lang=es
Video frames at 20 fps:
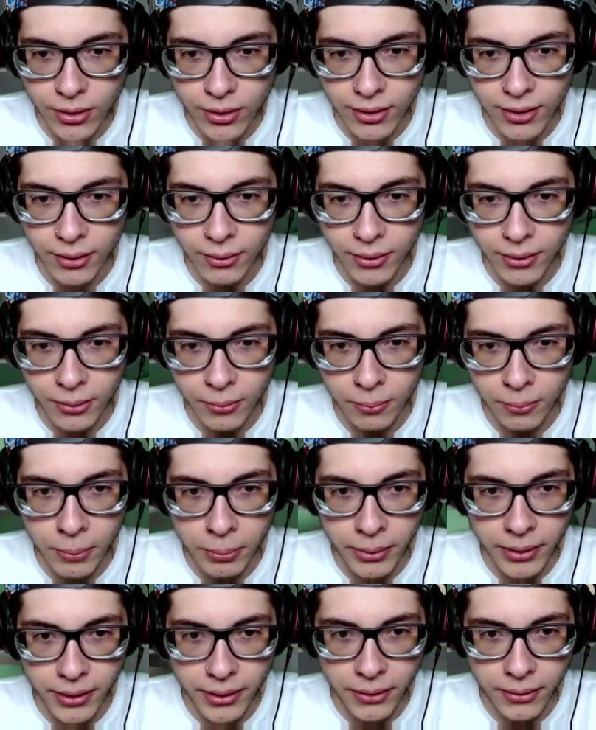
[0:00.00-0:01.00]
A ver, un
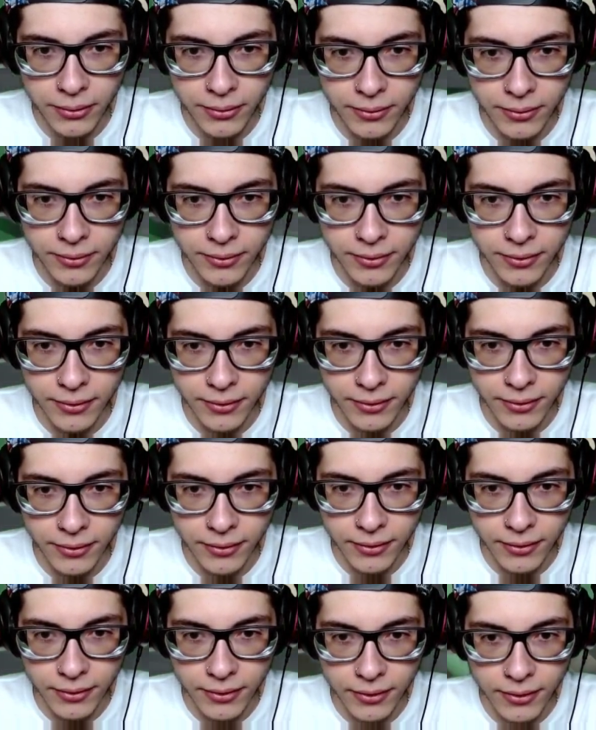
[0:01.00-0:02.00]
pepinillo.
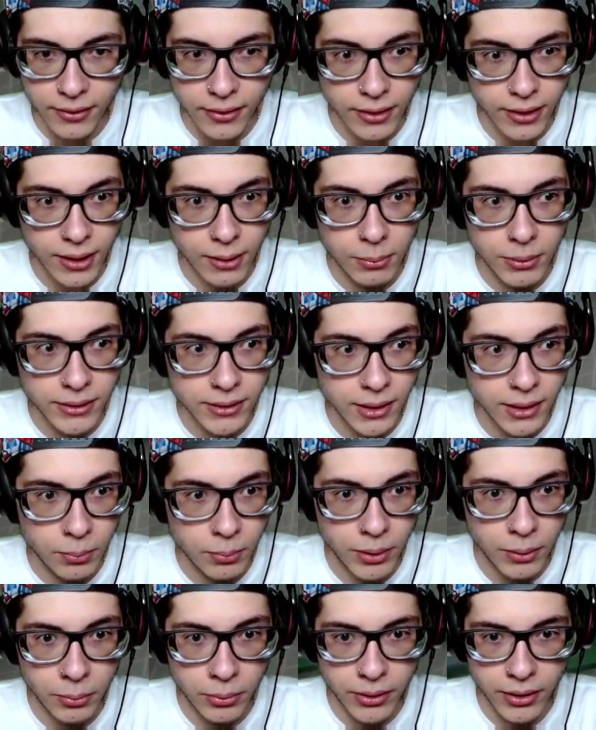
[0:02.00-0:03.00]
¿Qué más se le
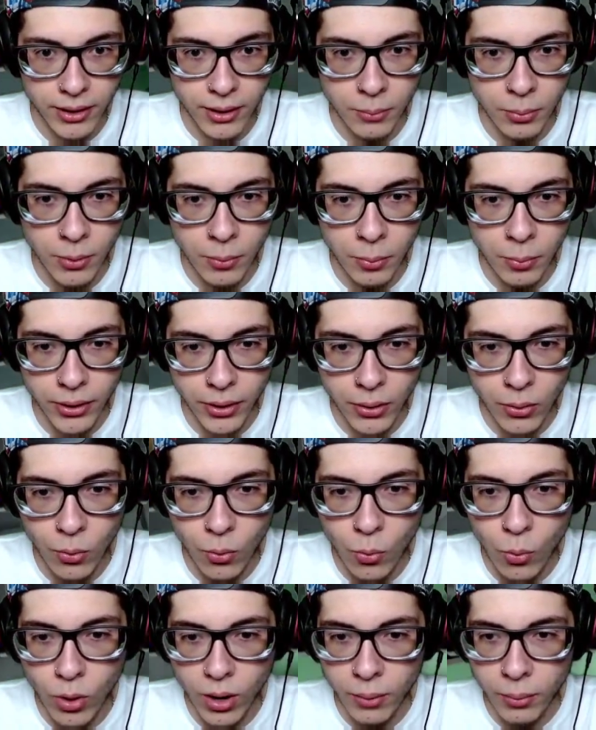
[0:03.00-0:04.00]
puede poner? ¿Le puedo poner un
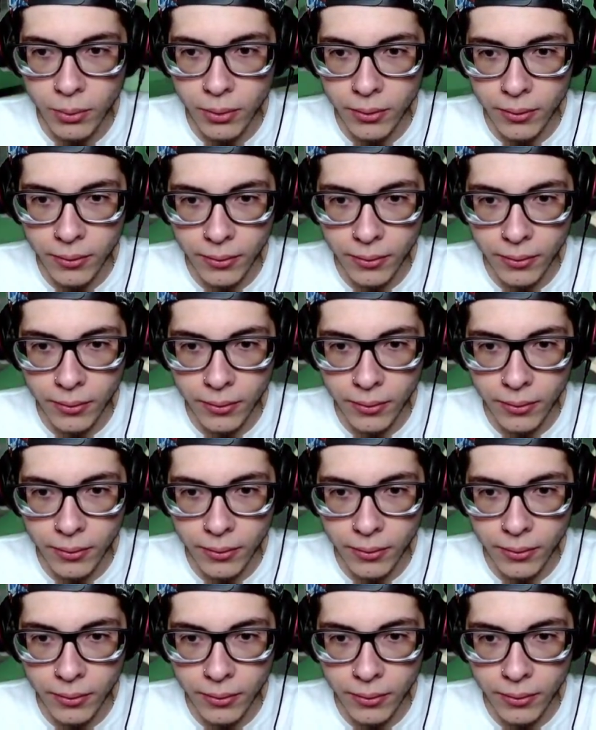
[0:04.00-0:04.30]
huevo?